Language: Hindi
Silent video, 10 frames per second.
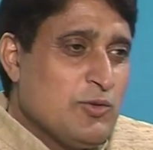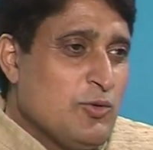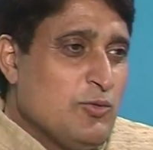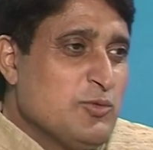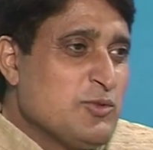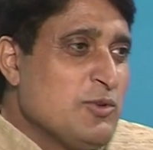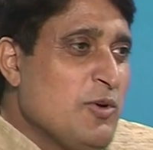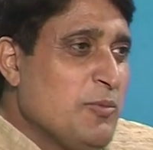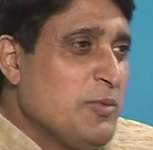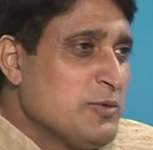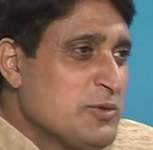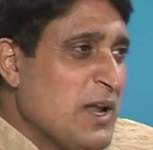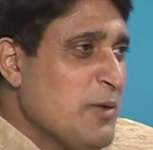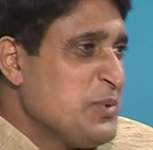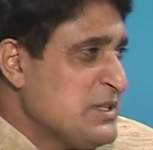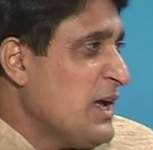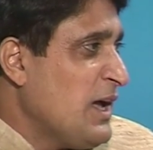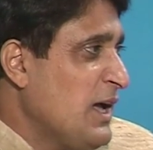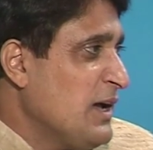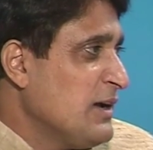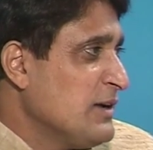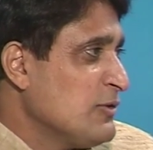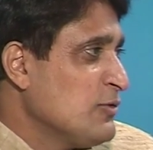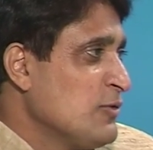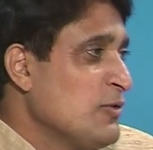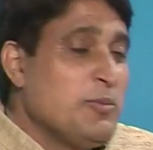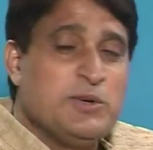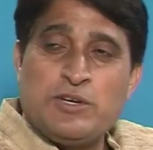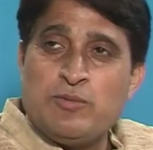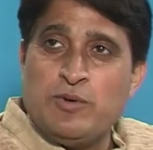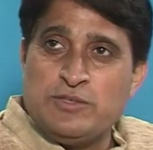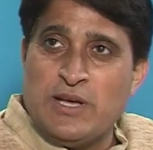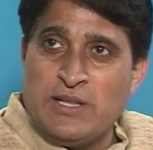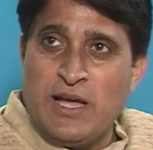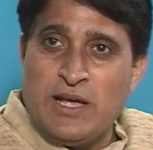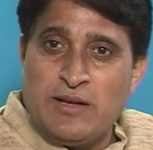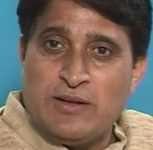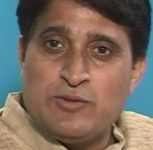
तो उतनो उतना पैसा क्योंकि उनको बजट बहुत ज़्यादा है